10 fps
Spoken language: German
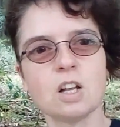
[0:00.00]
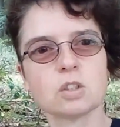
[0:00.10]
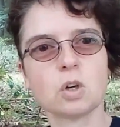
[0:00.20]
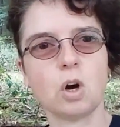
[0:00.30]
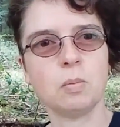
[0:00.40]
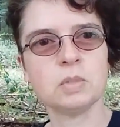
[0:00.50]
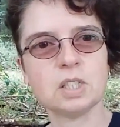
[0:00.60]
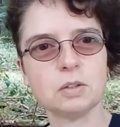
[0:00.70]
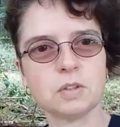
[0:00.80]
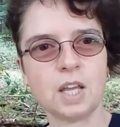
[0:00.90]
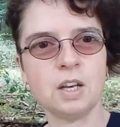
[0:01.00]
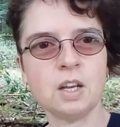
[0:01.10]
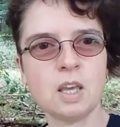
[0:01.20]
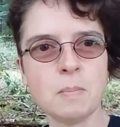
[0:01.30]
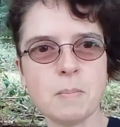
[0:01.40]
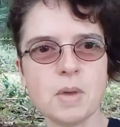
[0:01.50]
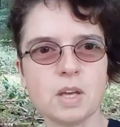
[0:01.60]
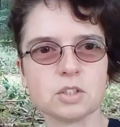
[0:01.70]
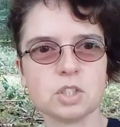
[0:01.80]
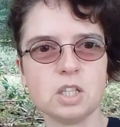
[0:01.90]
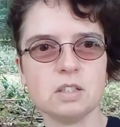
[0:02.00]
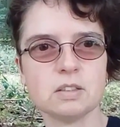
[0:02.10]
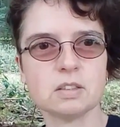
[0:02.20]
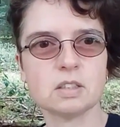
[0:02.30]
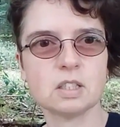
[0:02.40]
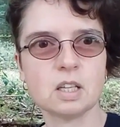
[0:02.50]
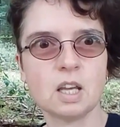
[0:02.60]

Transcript: so kommt auf einen Himbeer stieß.